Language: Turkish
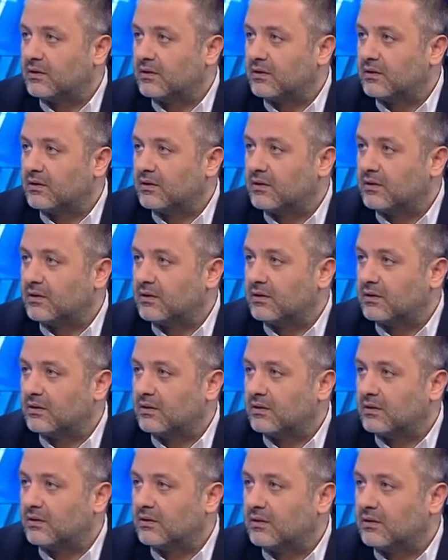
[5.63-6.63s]
Evet.
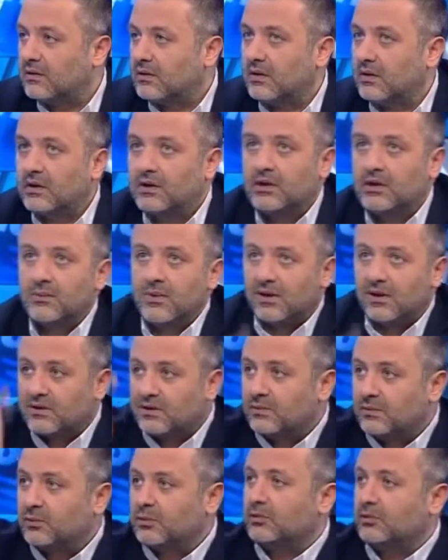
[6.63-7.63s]
Suçlular bulunsun. E kim
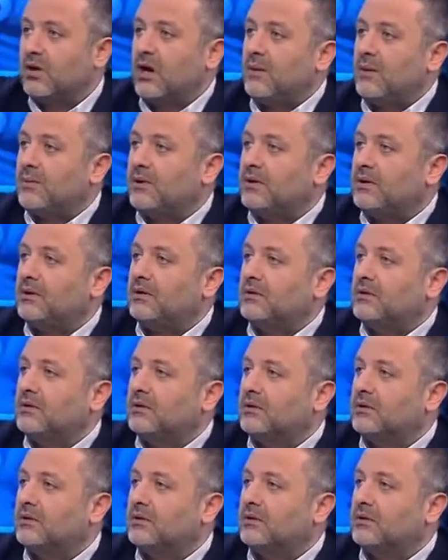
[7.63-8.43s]
attı? Bulun abi. Evet.